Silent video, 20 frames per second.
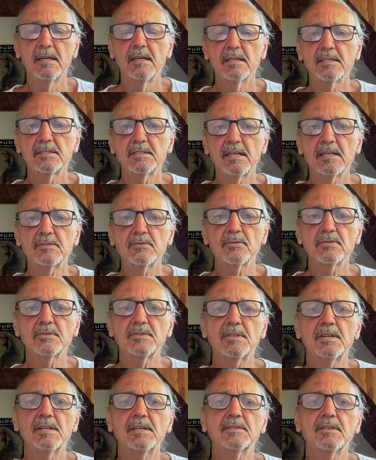sensu
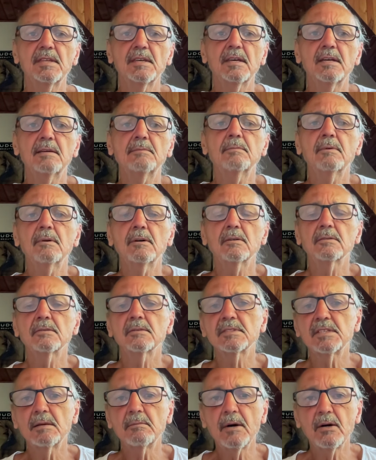stricte,
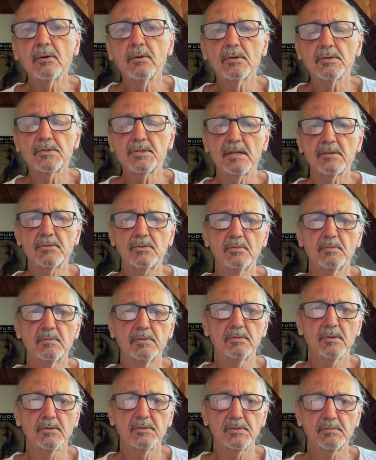bo za mało czasu
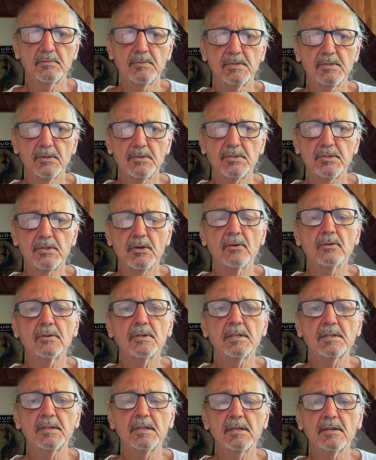było, żeby coś
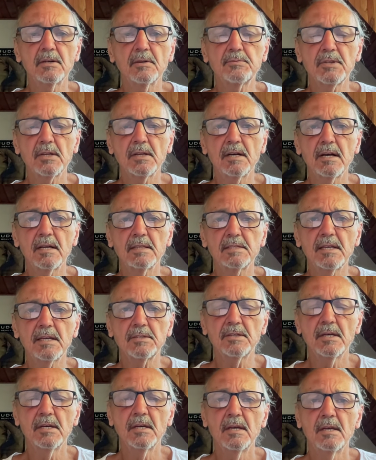konkretnego
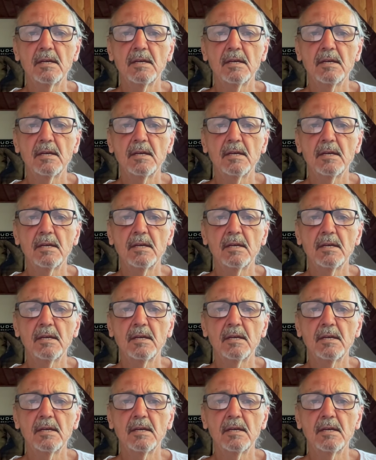przekazać.